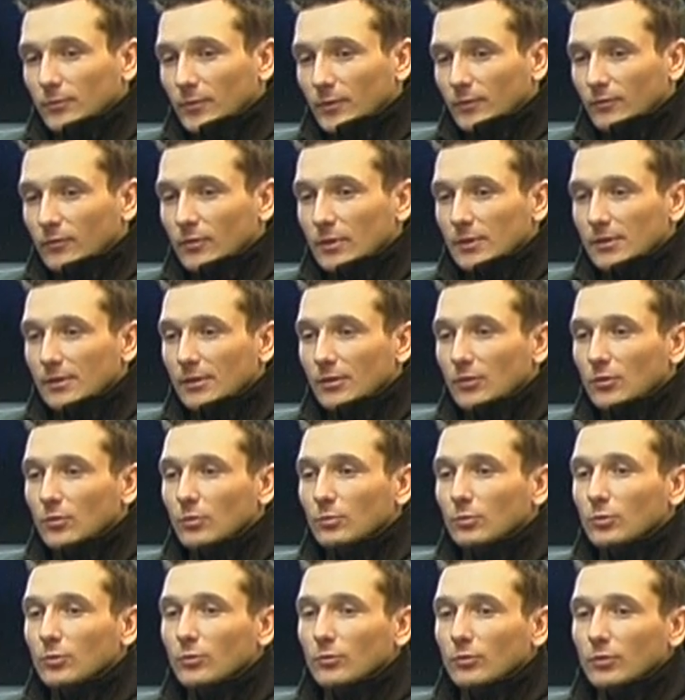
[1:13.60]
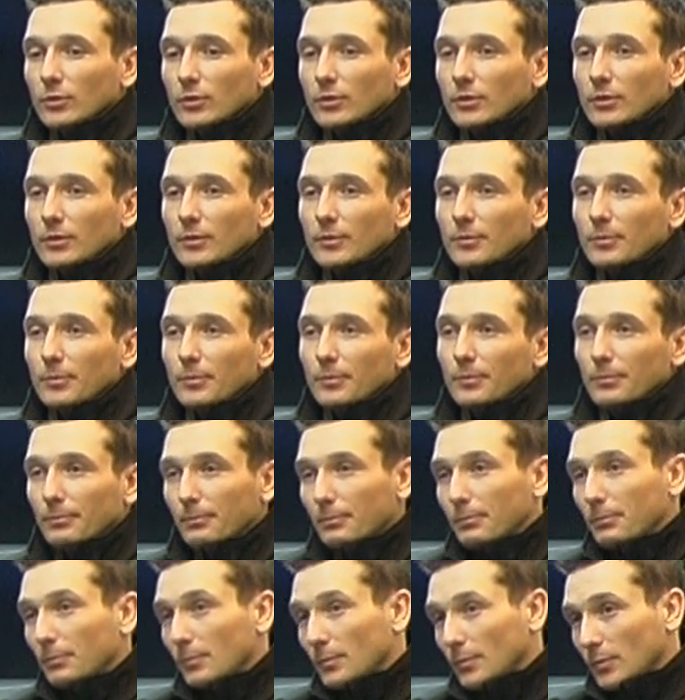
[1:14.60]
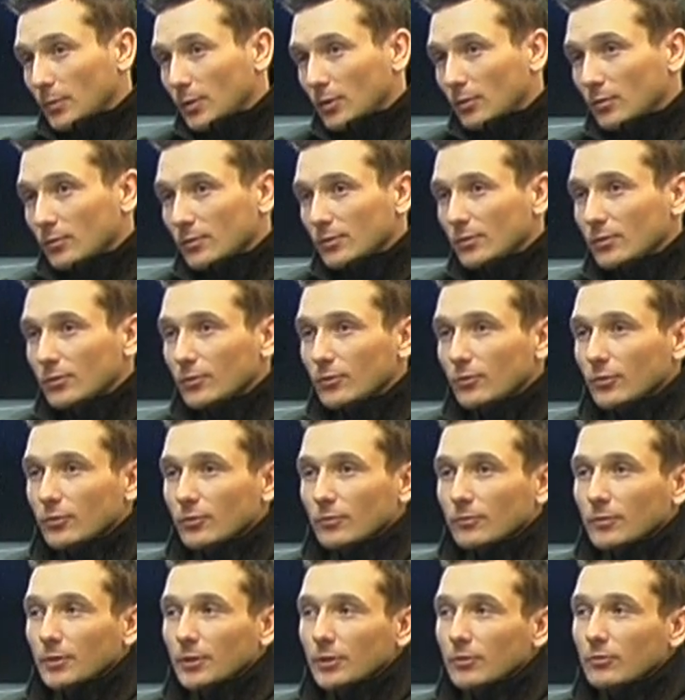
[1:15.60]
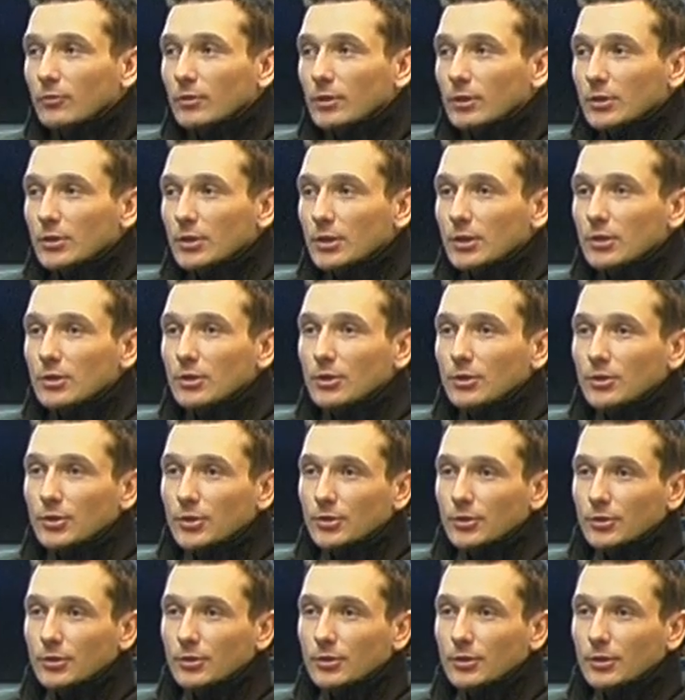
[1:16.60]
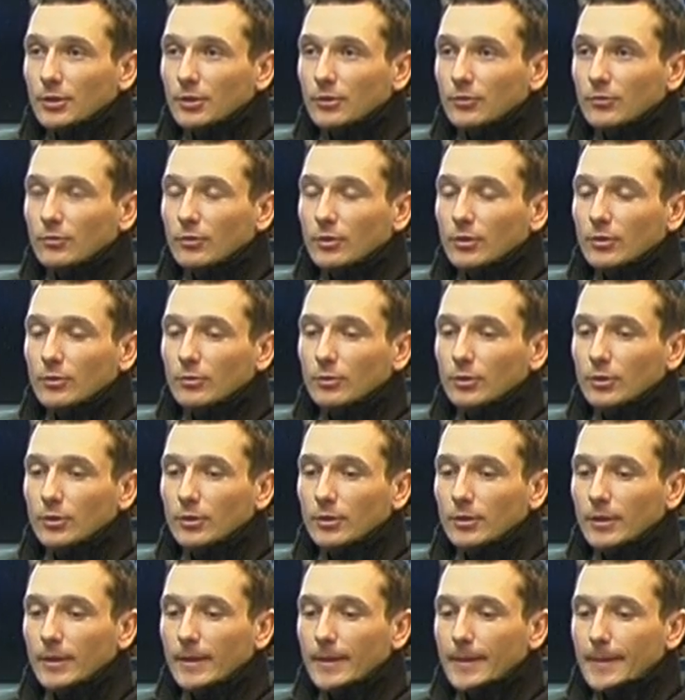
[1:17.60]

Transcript: władze klubu konsultują niektóre rzeczy czy niektóre ruchy